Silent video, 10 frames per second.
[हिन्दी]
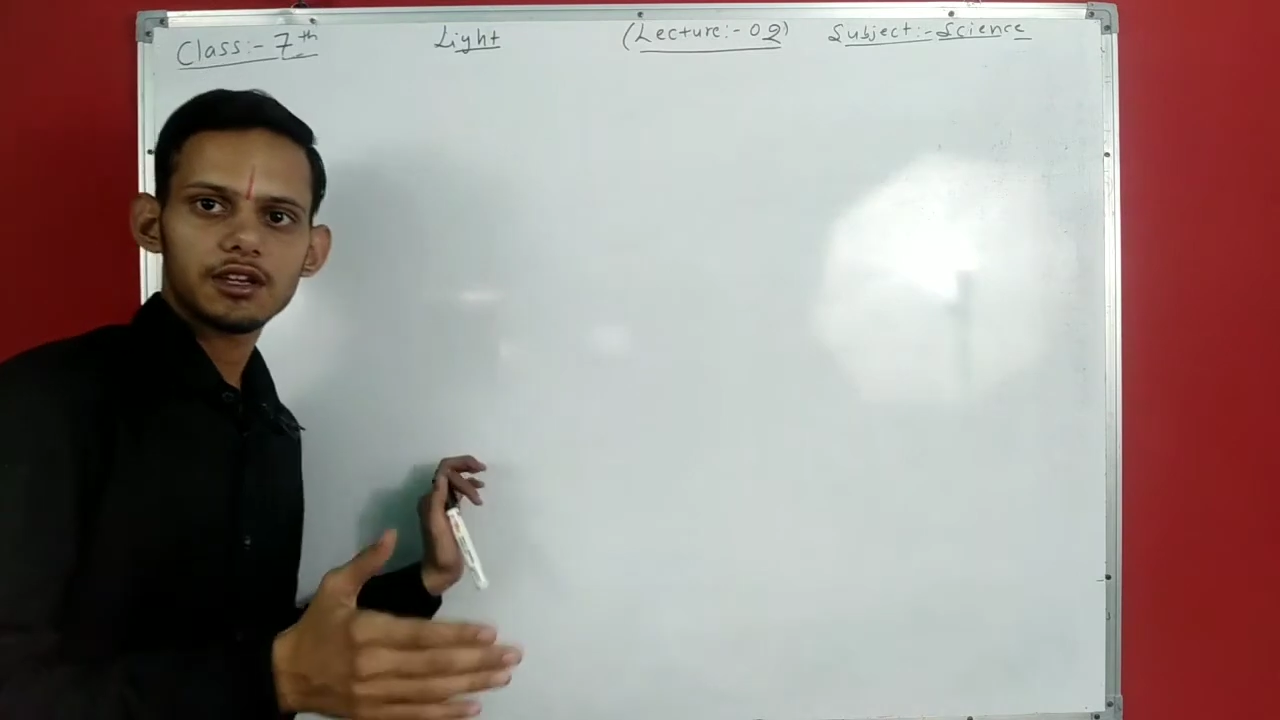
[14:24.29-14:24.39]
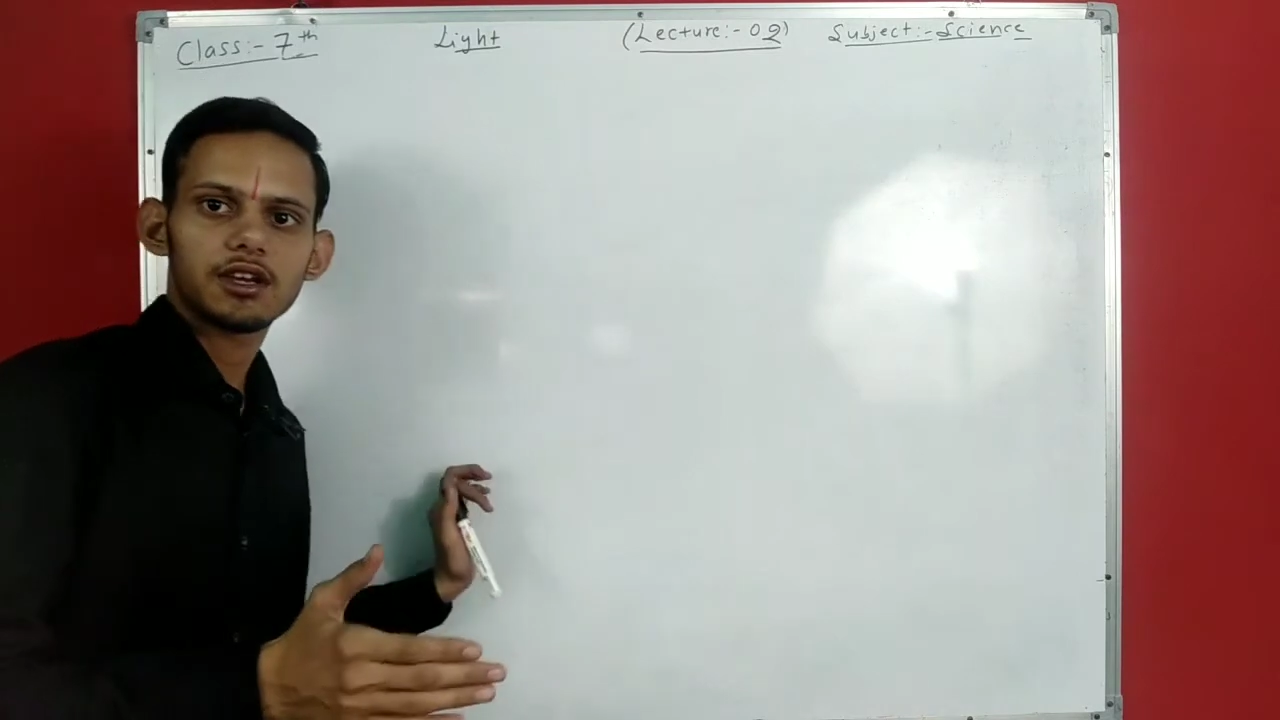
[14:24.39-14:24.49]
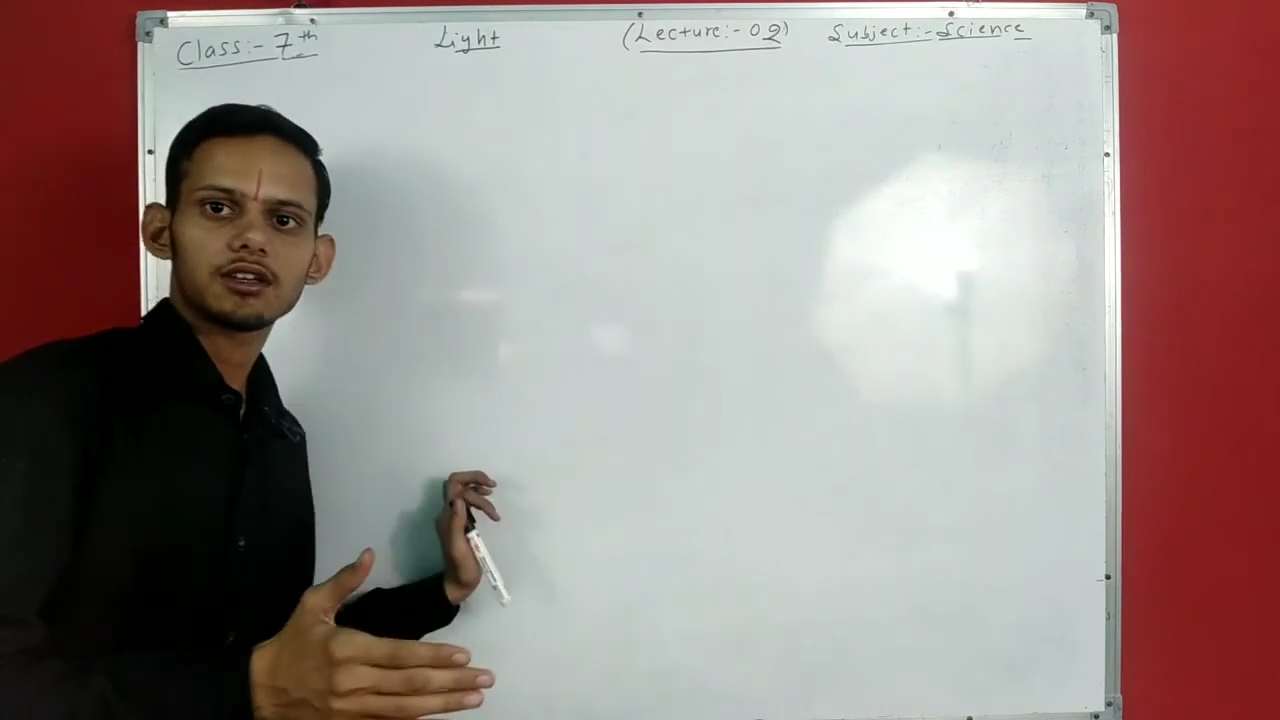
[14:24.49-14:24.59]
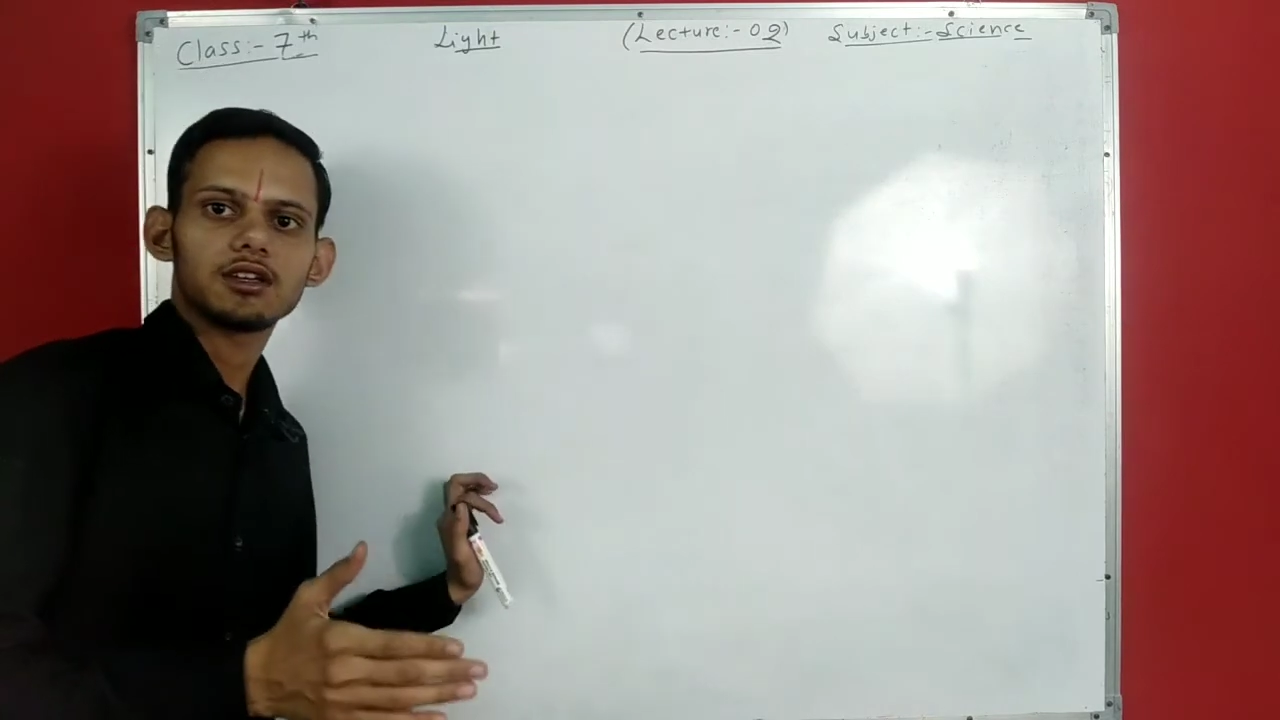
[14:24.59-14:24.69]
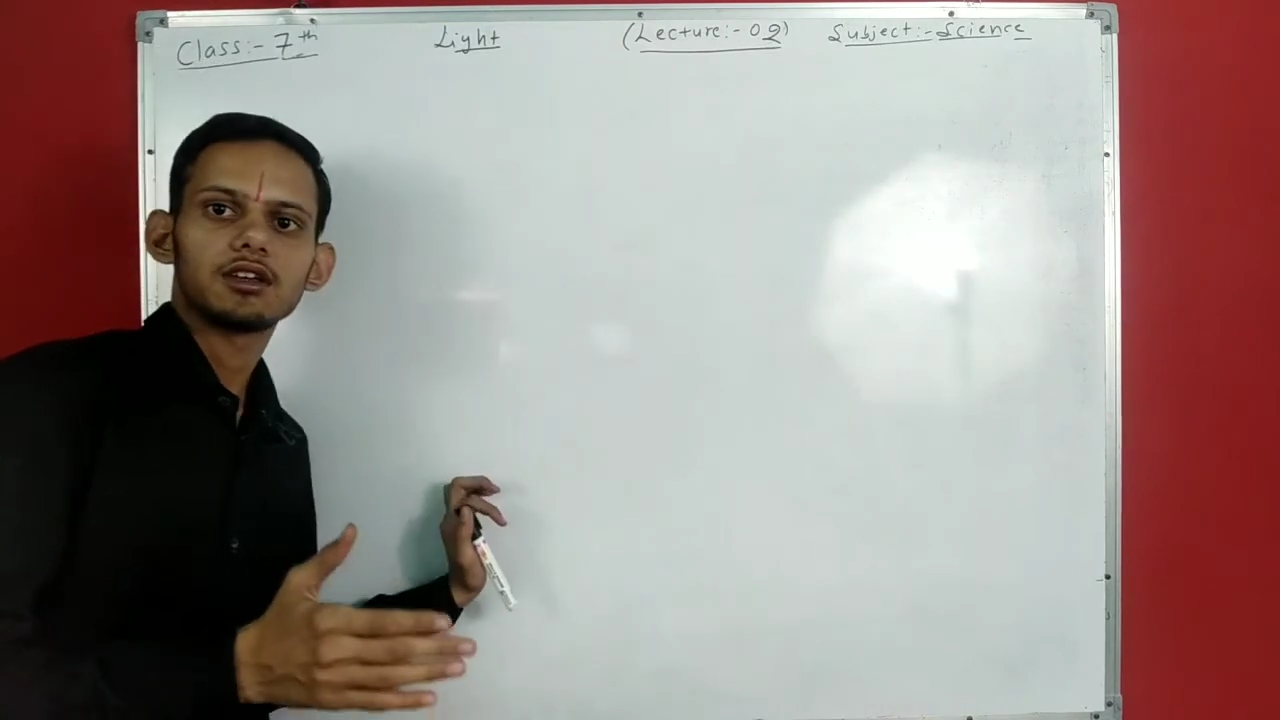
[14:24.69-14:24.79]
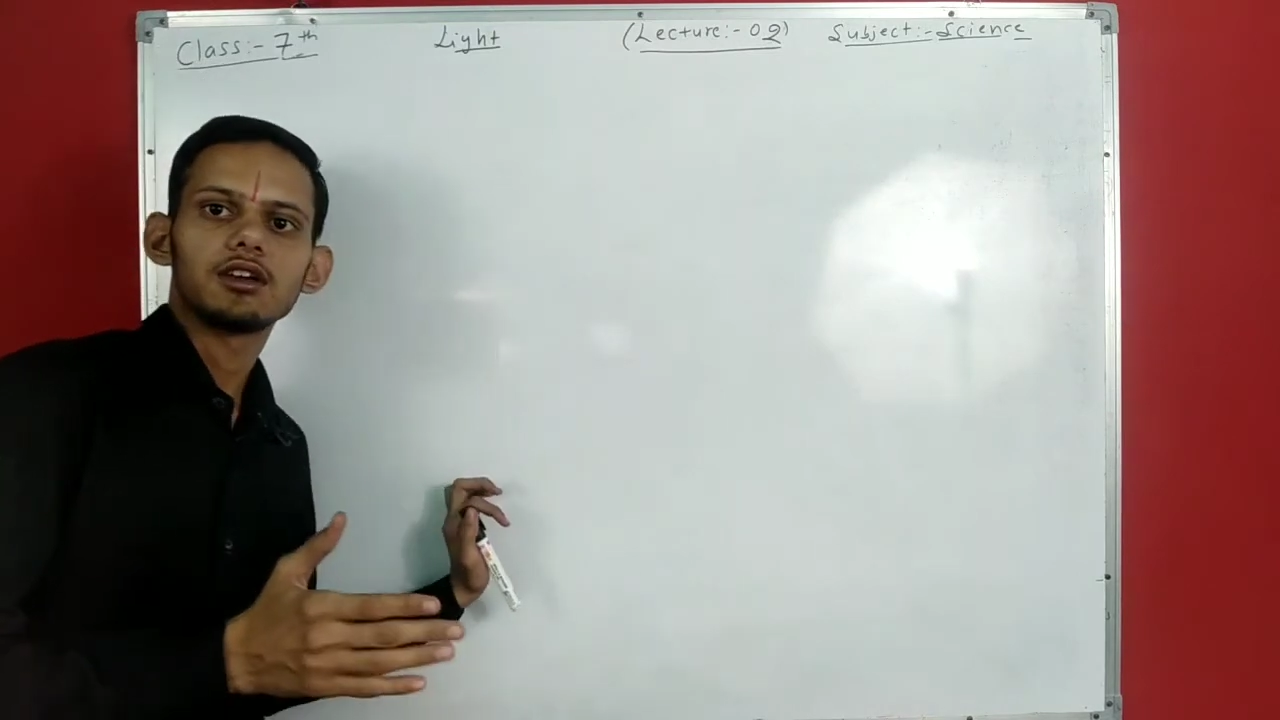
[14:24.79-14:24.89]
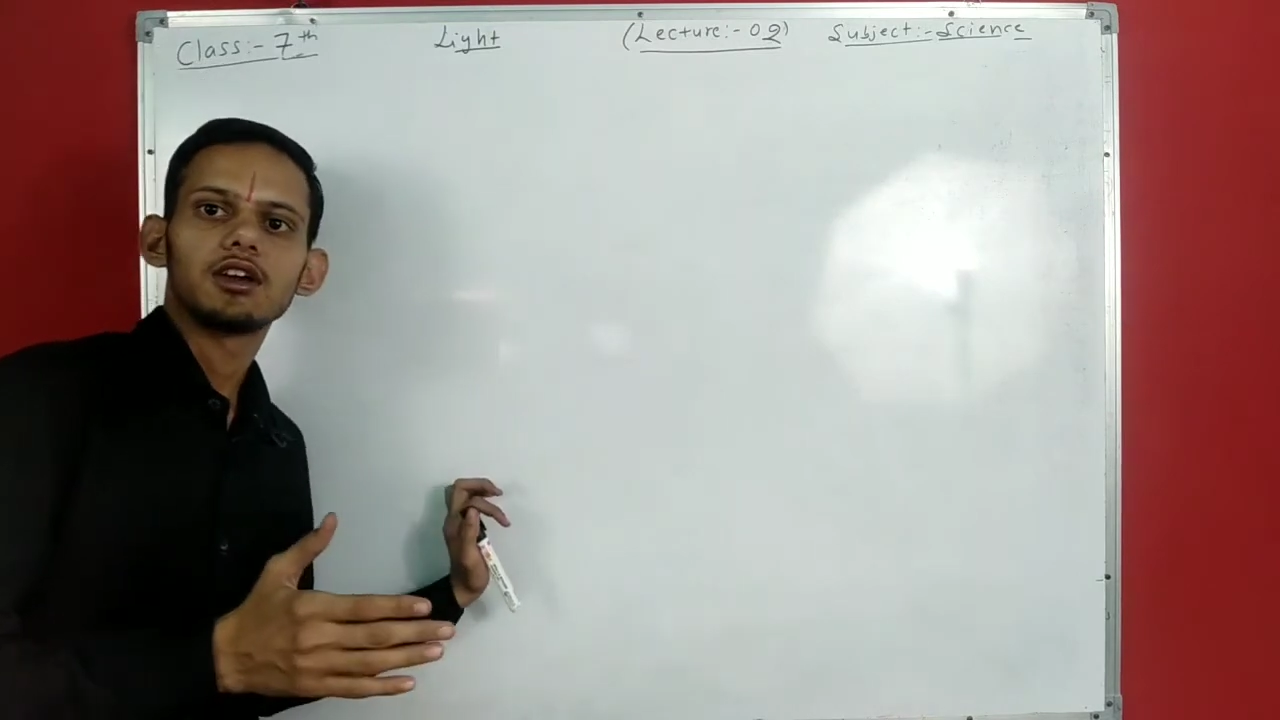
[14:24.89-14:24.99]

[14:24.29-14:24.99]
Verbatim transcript: हैं कि